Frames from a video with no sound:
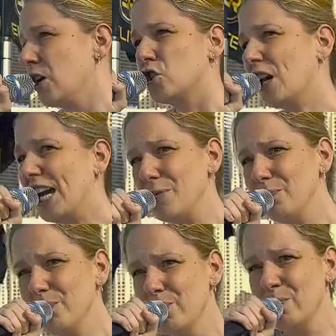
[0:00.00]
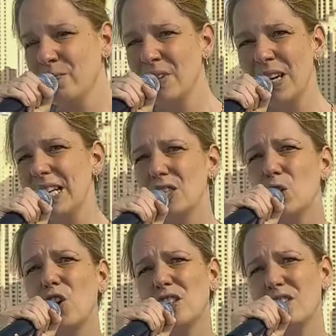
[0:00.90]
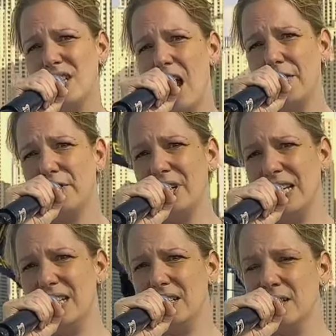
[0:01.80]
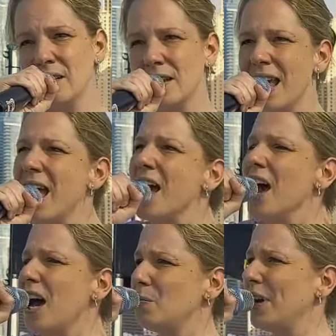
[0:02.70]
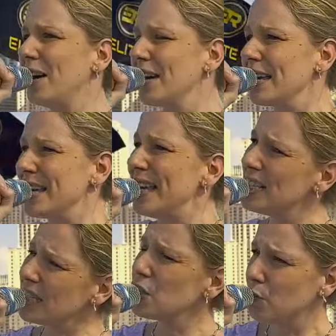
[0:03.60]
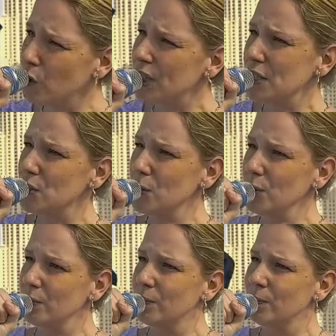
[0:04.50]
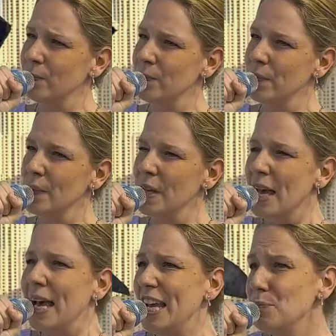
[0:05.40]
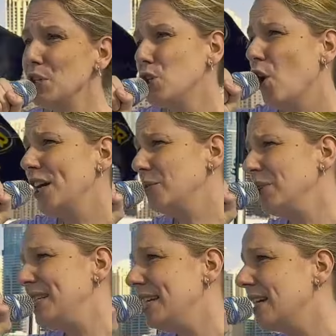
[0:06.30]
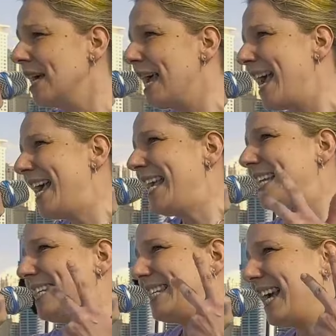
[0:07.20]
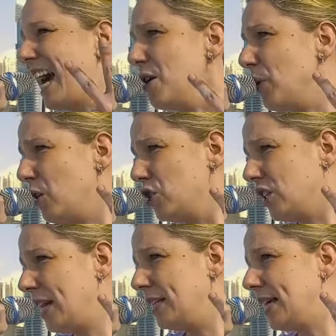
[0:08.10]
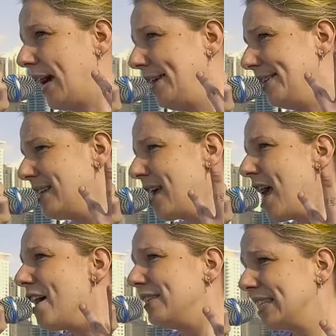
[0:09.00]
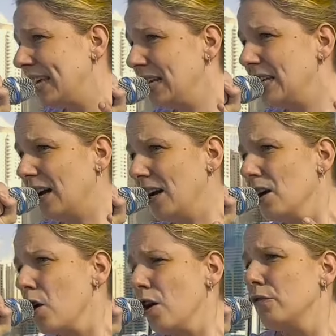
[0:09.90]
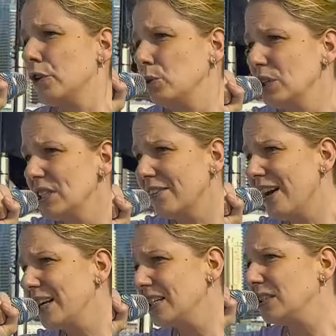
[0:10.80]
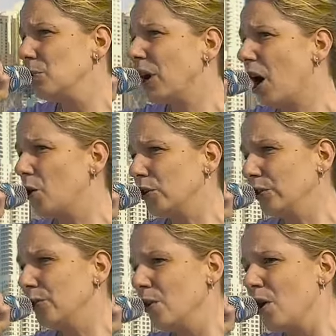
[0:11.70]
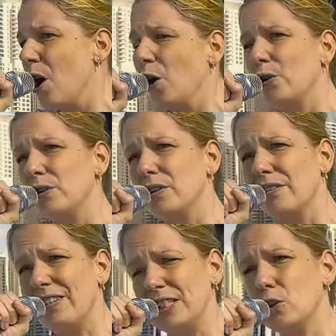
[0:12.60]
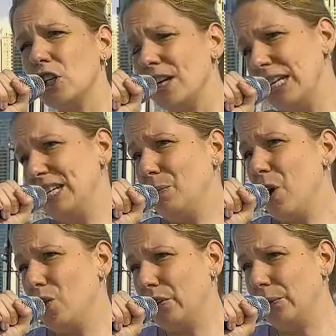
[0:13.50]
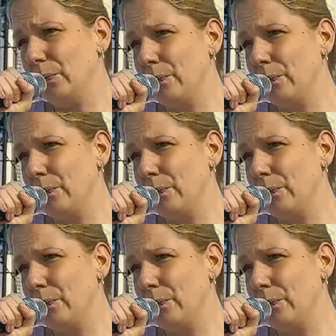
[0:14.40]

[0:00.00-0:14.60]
Schreiben das konnte sie einfach nicht. Aber ist das wirklich so? Ich möchte heute mit dir drei Bausteine teilen, was Kinder von uns Erwachsenen brauchen und was auch Jacqueline brauchte.